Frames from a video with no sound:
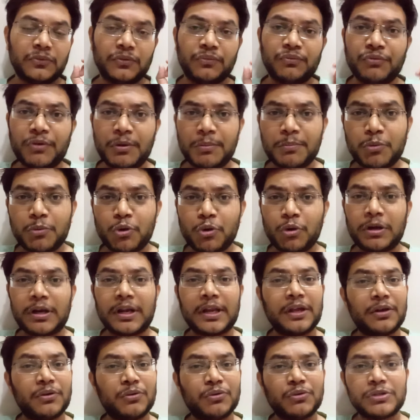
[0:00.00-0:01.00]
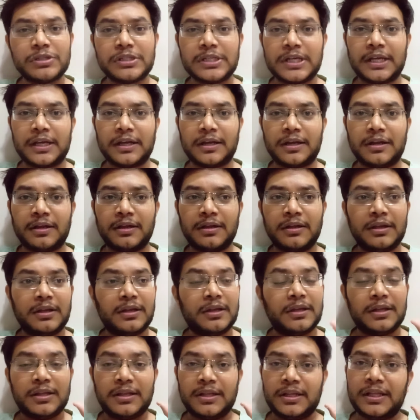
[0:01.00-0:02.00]
वो बोल रहे हो जाएगा
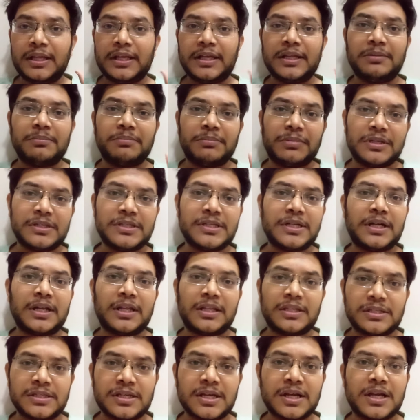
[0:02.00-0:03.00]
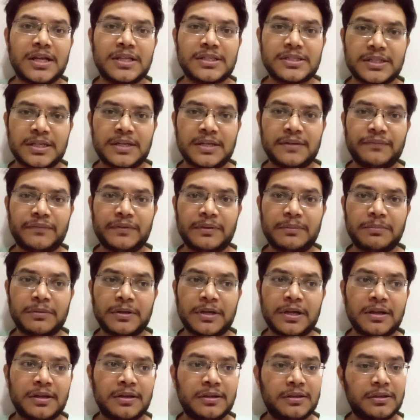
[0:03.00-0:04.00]
लेकिन बजट अच्छा खासा है फिल्म
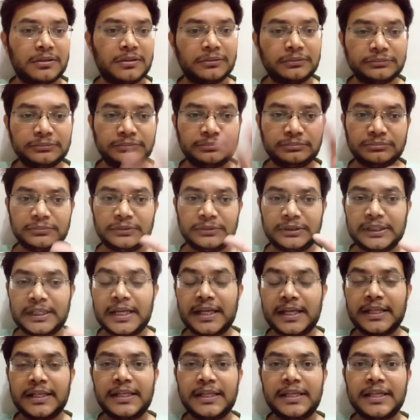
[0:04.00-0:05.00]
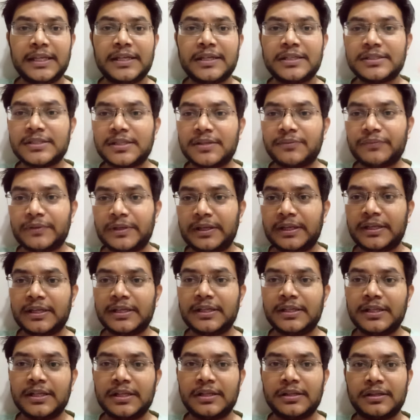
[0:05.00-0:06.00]
का ये नहीं कि सिर्फ एक
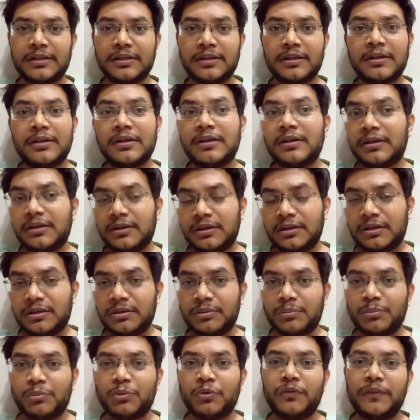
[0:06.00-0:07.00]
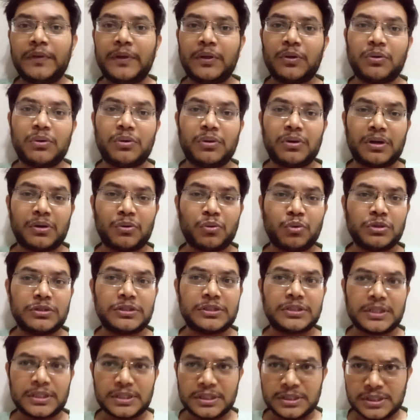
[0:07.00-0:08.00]
ही दिन मूवी को
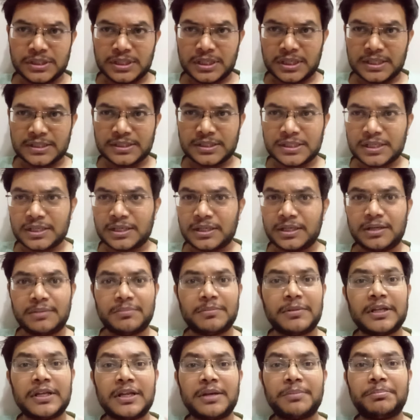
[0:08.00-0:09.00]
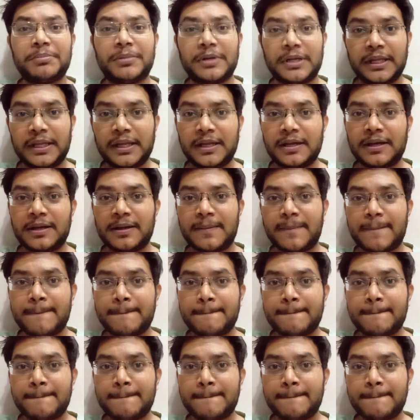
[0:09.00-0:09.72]
रोज़ अच्छा खासा कमाना पड़ेगा